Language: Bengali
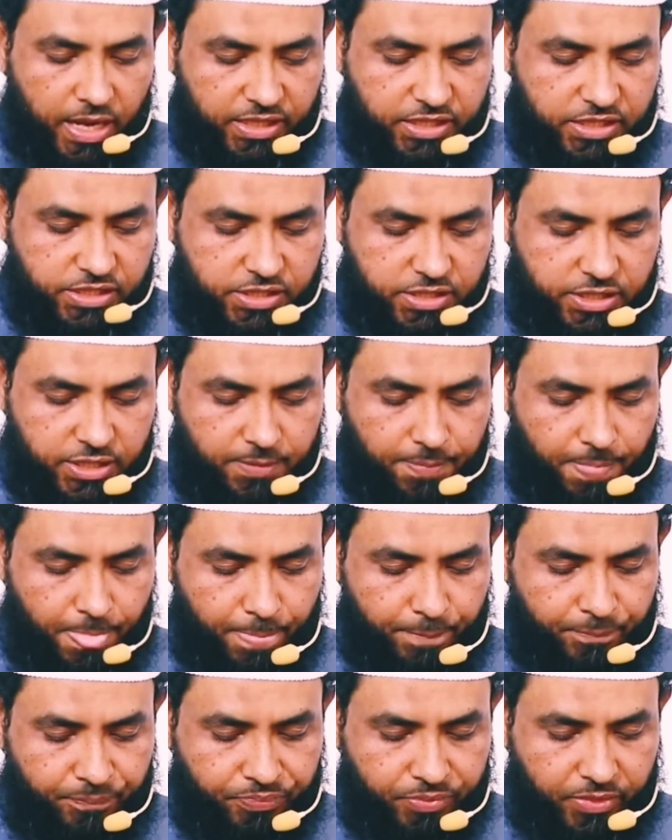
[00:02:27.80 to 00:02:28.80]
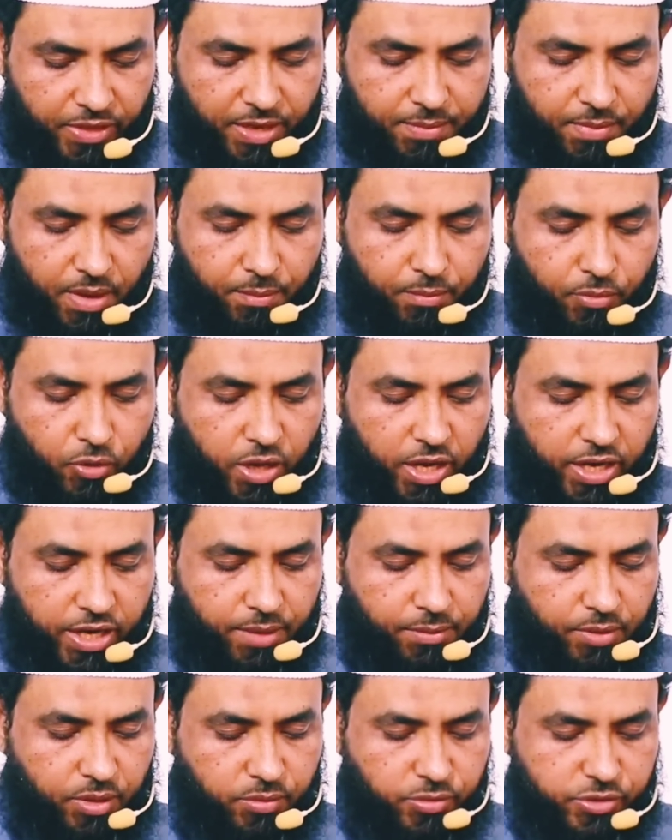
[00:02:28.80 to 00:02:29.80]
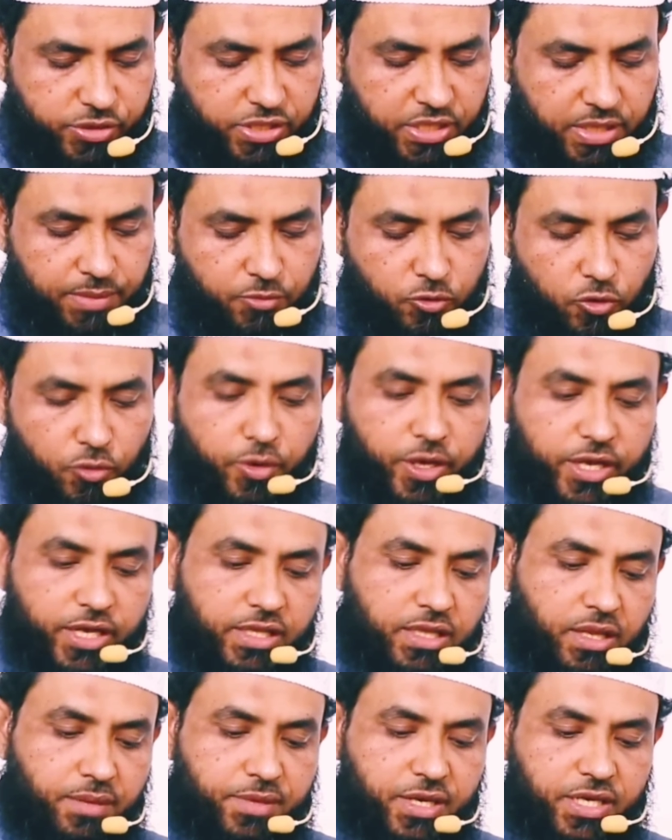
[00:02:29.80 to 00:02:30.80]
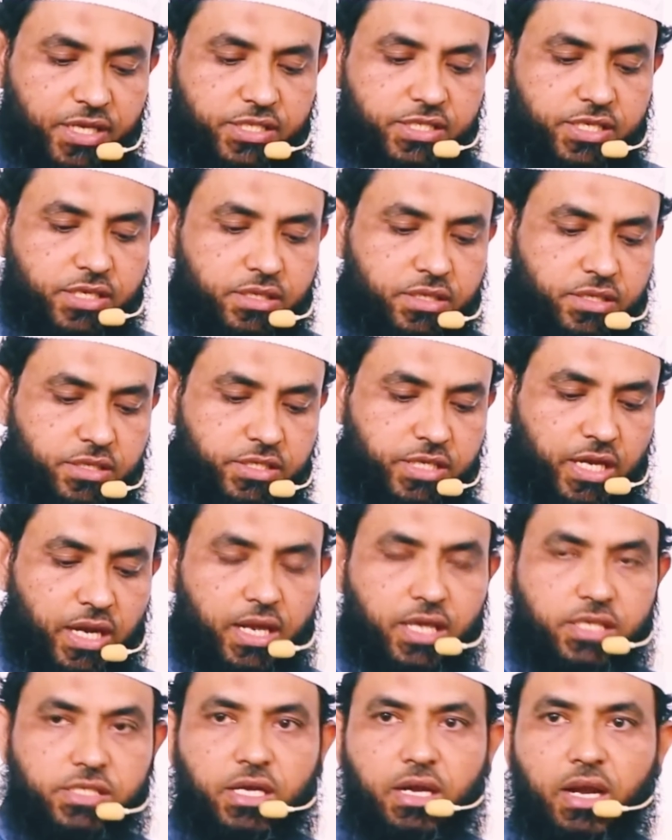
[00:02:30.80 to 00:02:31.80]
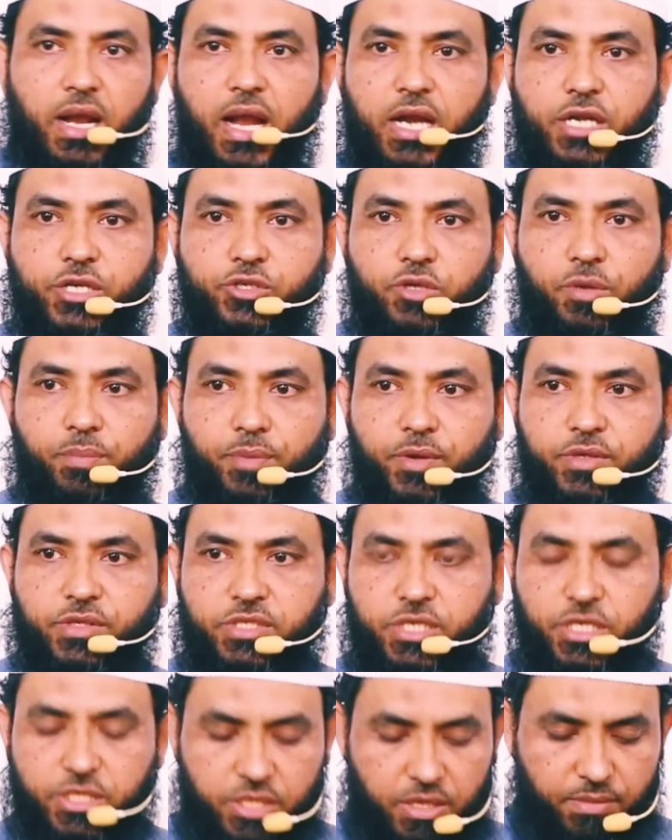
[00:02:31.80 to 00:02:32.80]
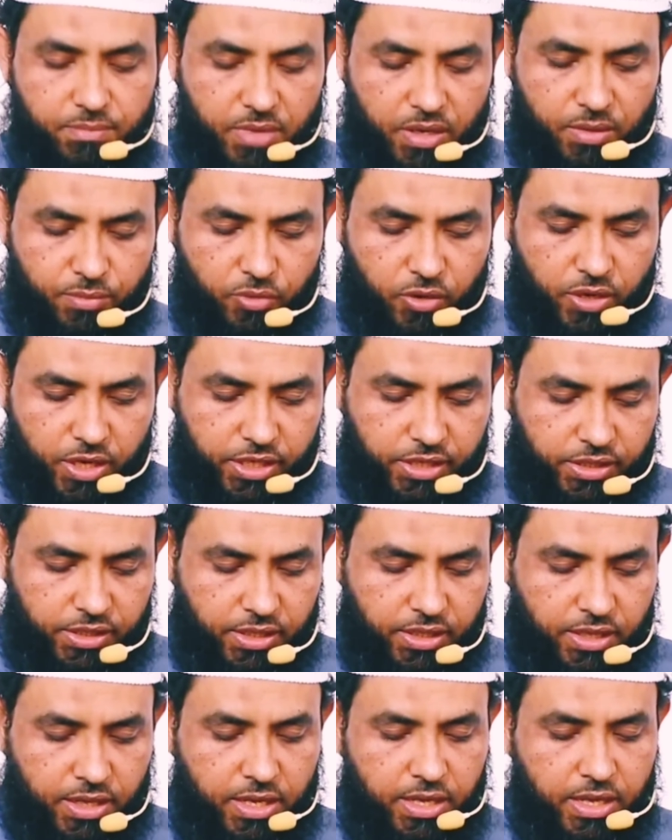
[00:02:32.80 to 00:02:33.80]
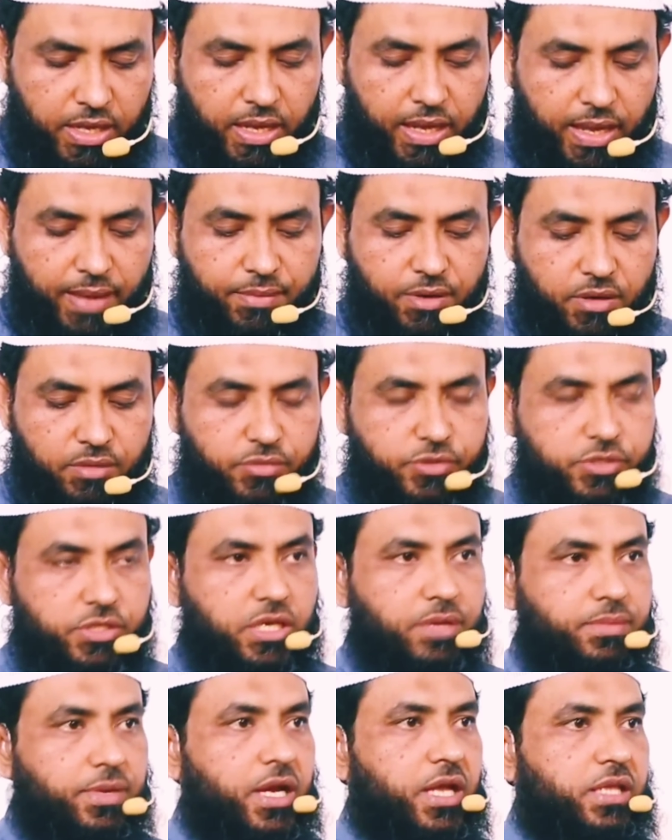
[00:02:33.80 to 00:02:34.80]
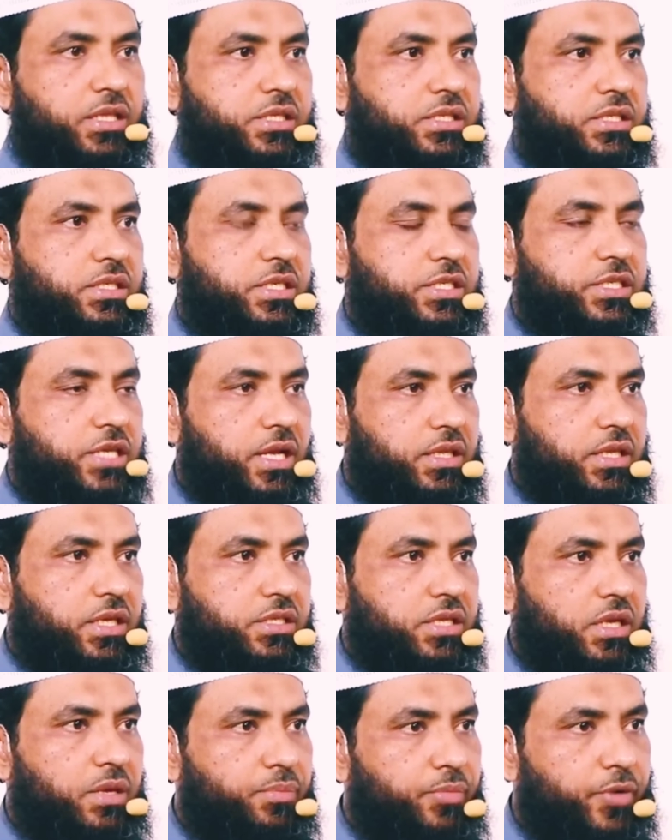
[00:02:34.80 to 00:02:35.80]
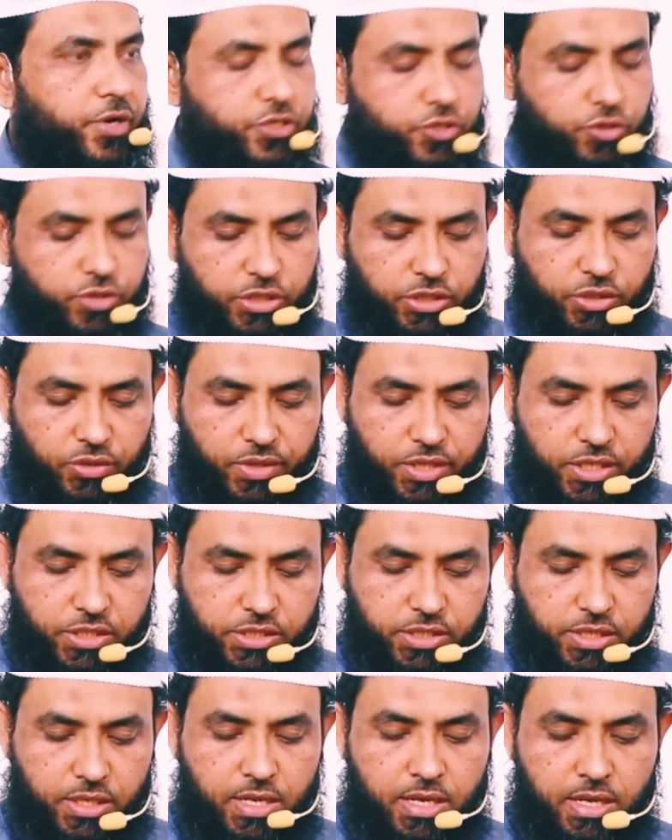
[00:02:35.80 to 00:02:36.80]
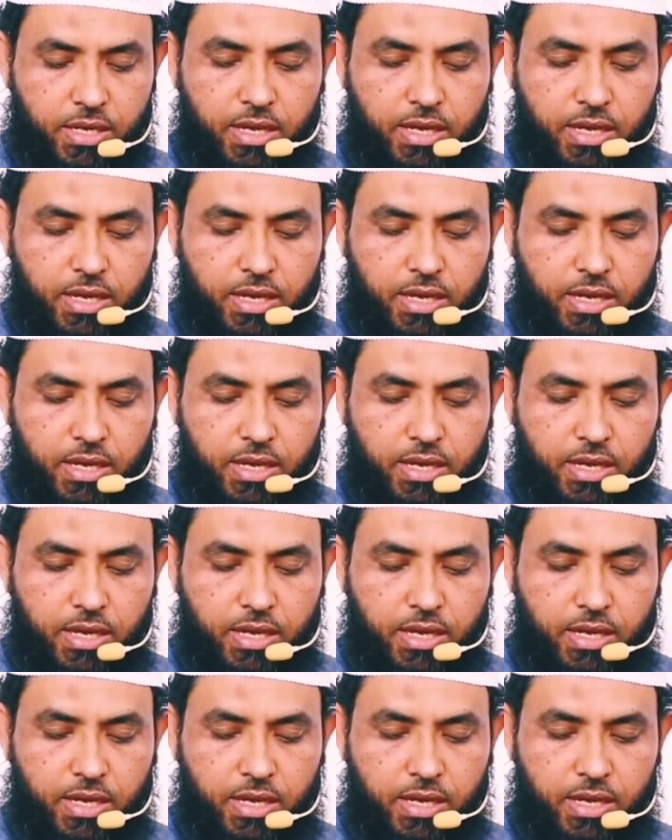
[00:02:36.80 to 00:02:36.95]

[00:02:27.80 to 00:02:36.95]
হাদিসটি ইমাম বুখারি এবং মুসলিম উভয় কিতাবে এনেছেন চার হাজার আটশো পঞ্চাশ নম্বর বুখারিতে এবং মুসলিমে হাদিসটি সাত হাজার পঁয়ষট্টিতে রয়েছে